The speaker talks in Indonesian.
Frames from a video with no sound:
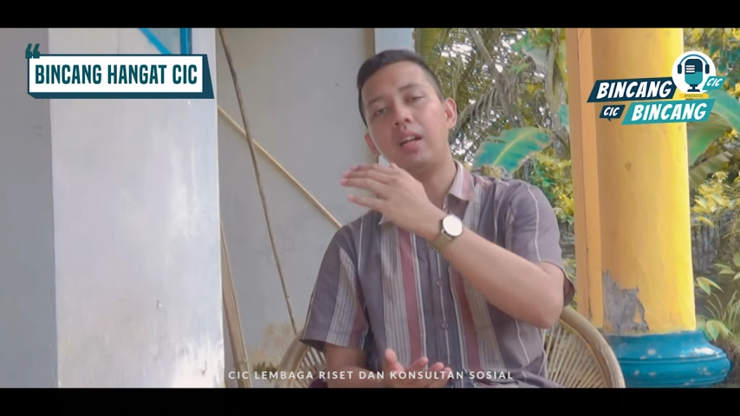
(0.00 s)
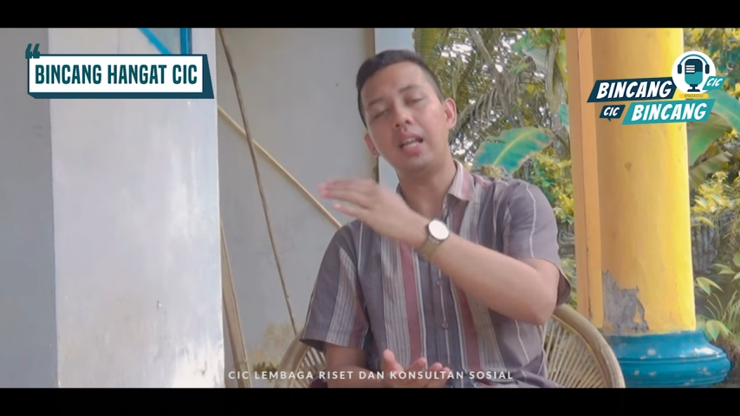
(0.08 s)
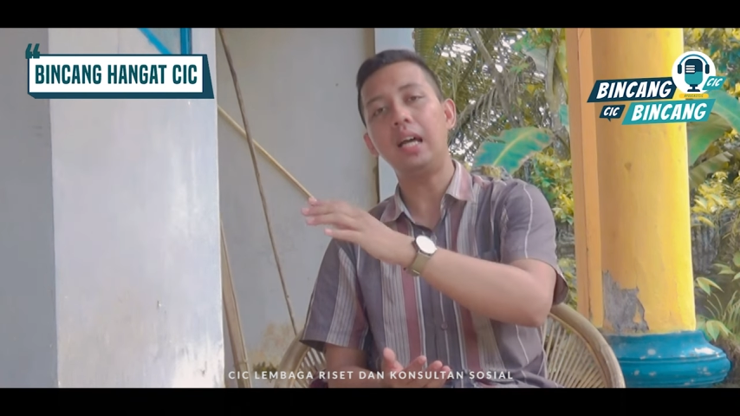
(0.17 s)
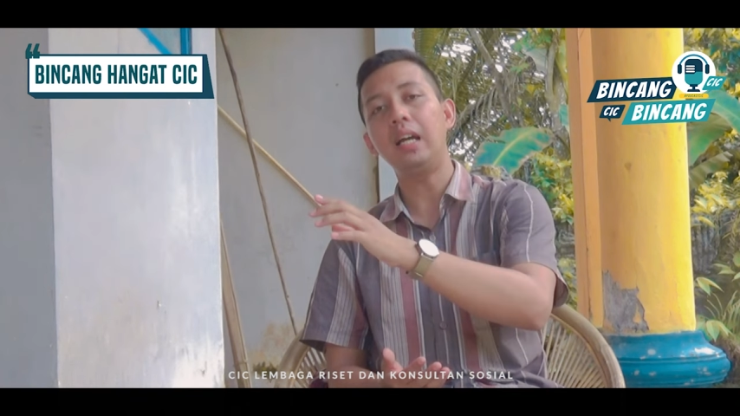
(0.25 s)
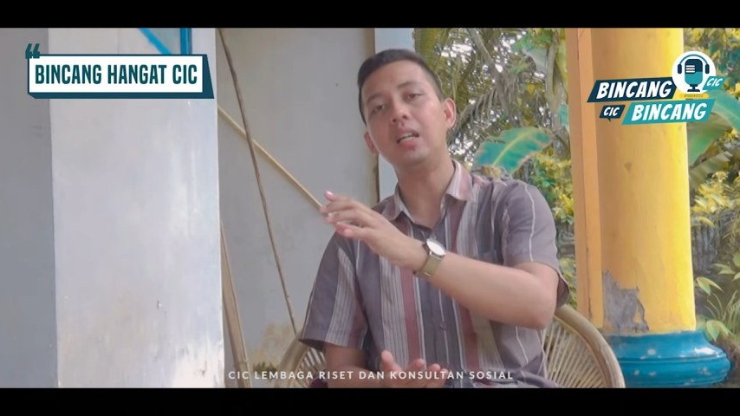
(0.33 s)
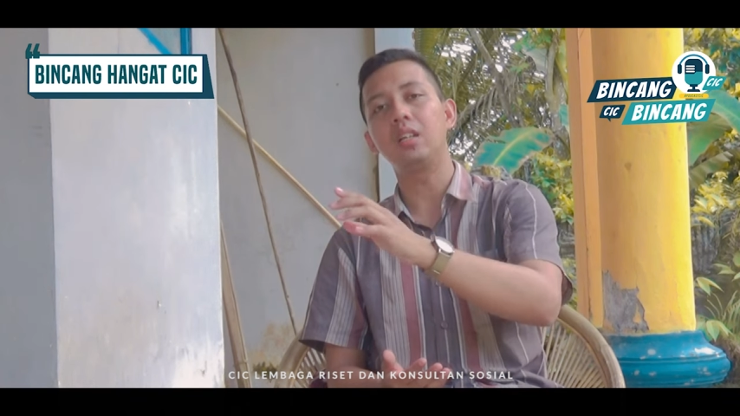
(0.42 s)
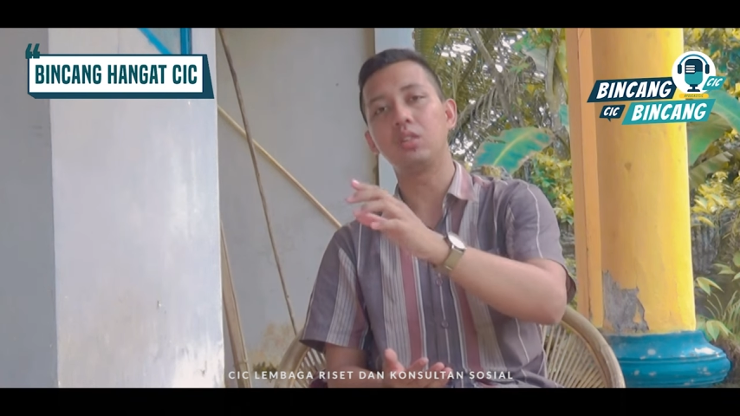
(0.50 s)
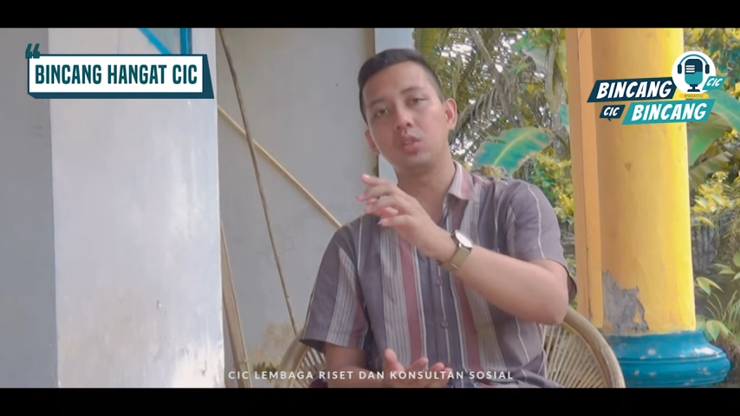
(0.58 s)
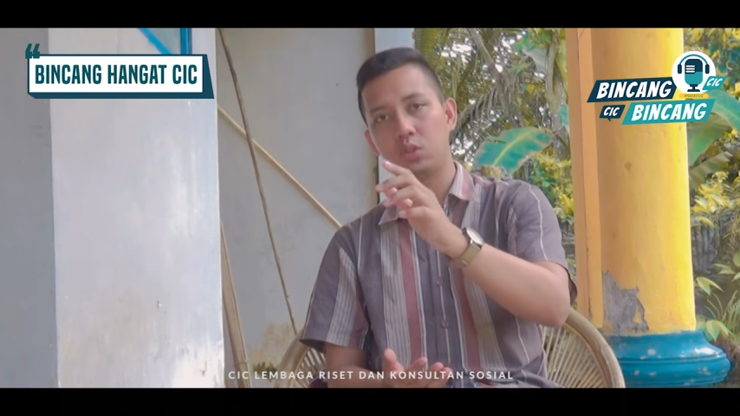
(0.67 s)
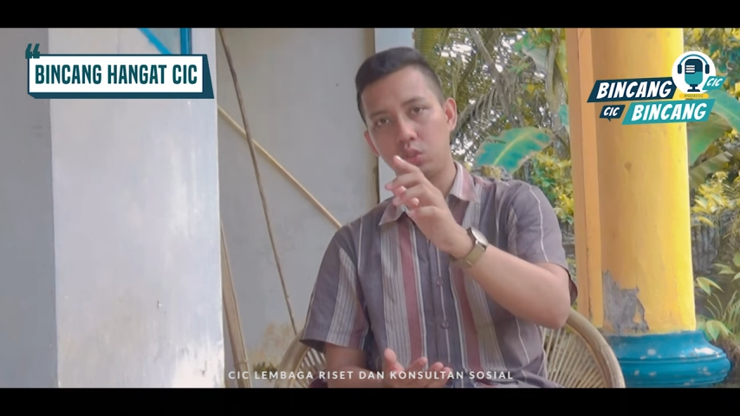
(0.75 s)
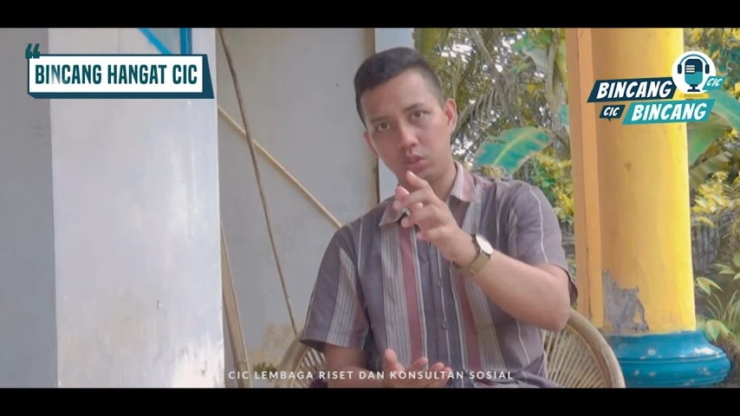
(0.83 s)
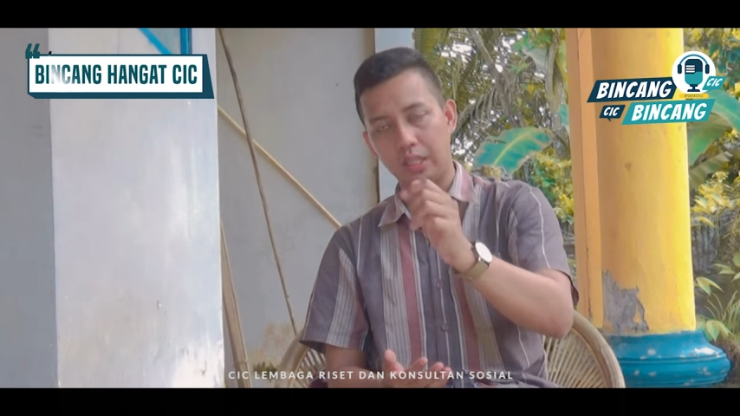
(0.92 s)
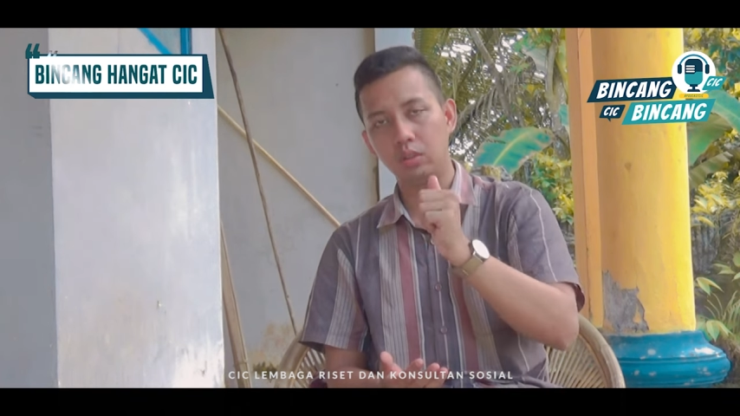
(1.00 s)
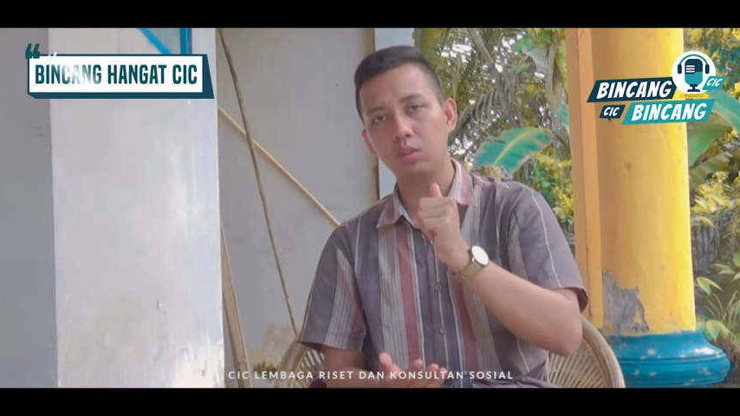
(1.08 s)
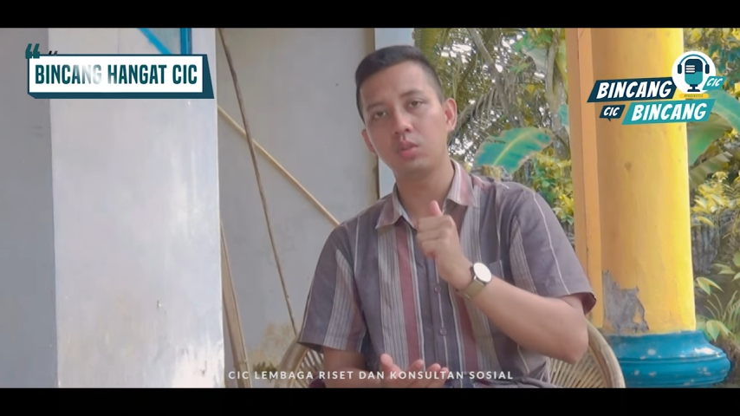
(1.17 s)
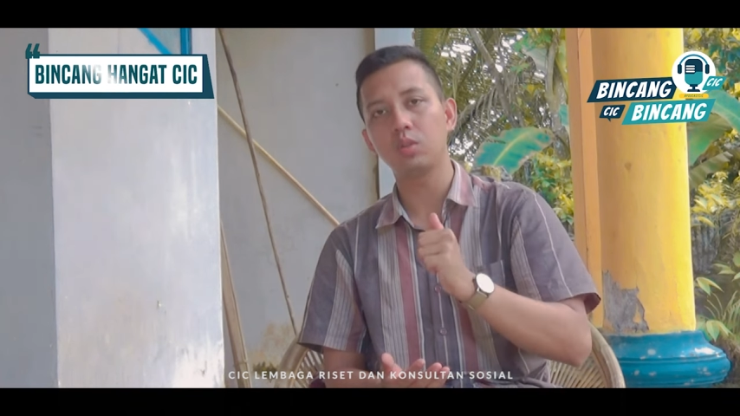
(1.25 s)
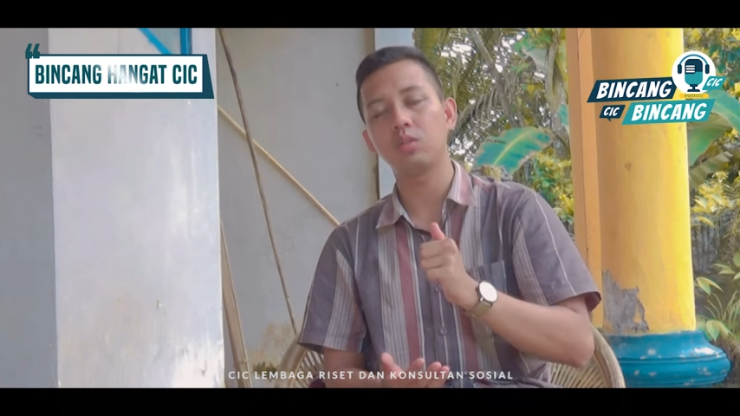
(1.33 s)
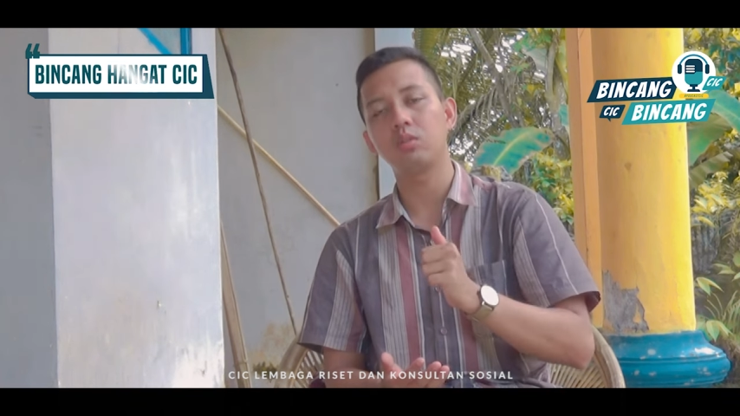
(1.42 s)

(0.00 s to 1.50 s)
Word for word: lain satu,